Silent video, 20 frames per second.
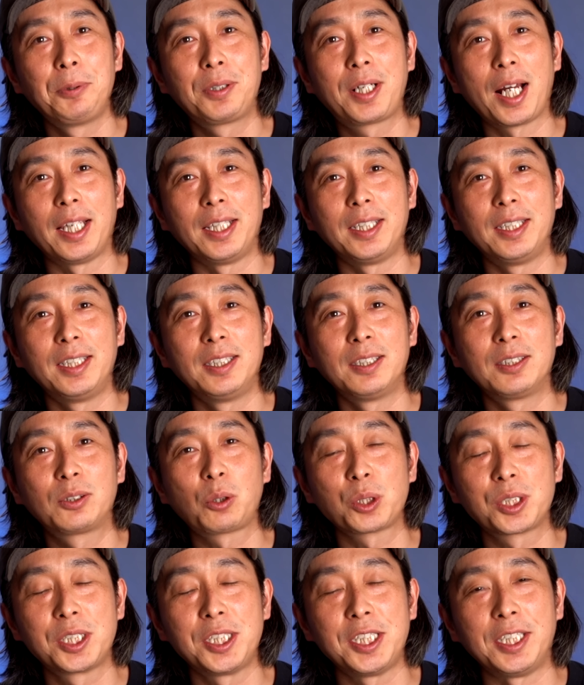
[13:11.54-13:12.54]
深い
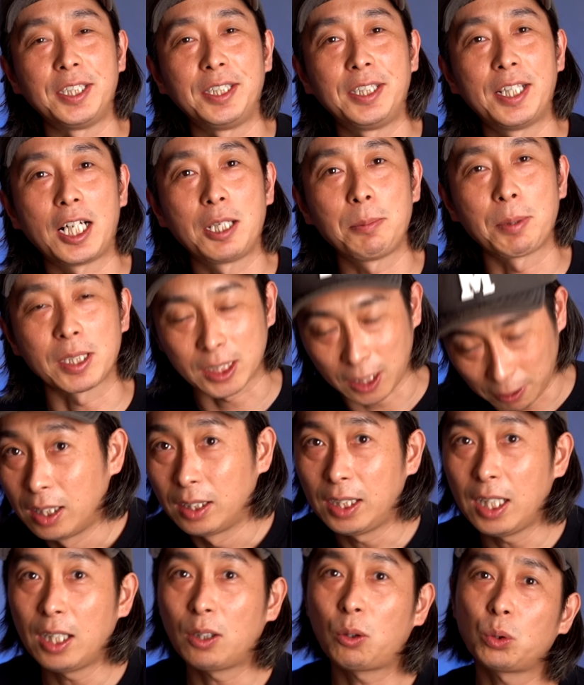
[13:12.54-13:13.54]
年になりました。
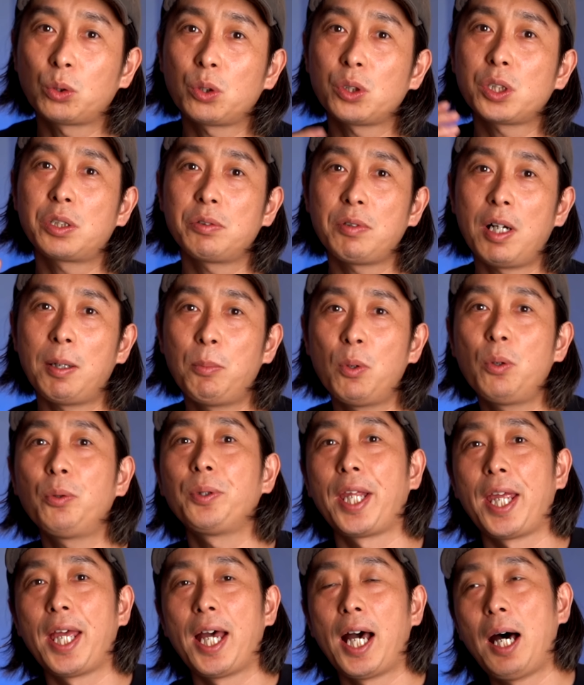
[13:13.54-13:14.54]
で、今年はもう
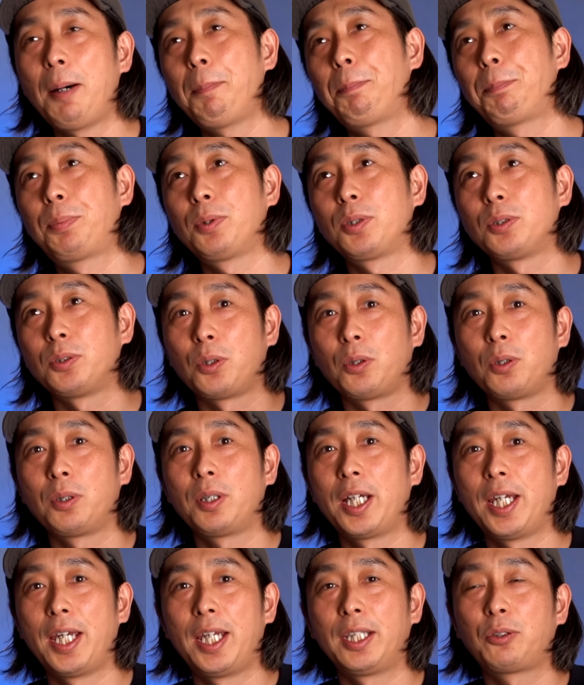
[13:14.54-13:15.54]
ね、アップルの、
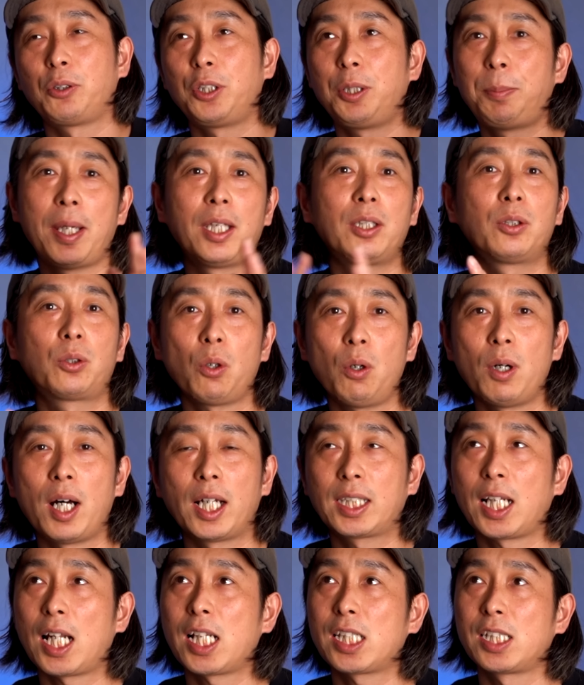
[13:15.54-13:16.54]
えーと、イベント、
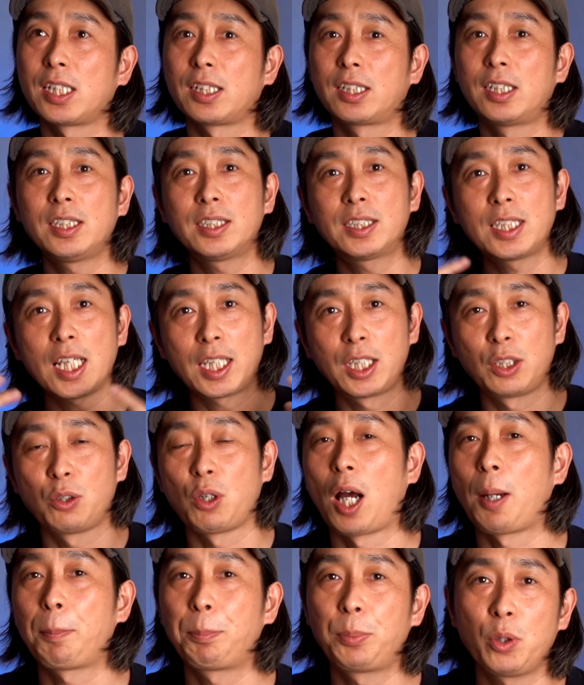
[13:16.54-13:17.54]
新しい新製品の
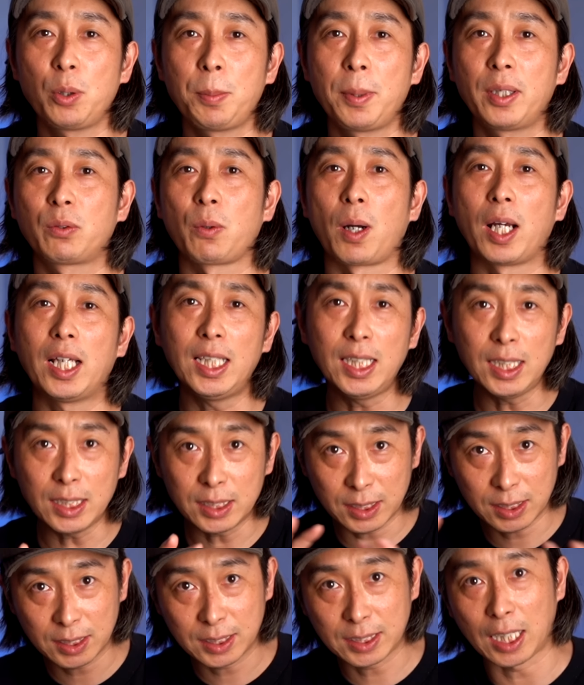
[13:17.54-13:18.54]
発表イベントは一
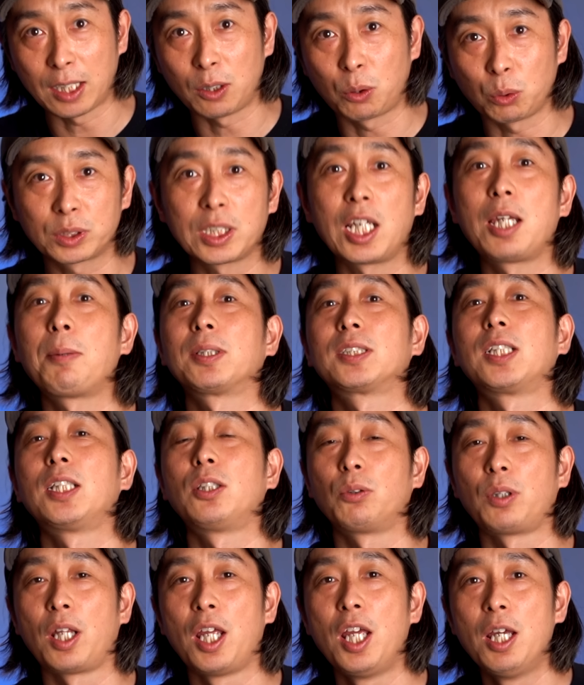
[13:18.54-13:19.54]
切ございませんので、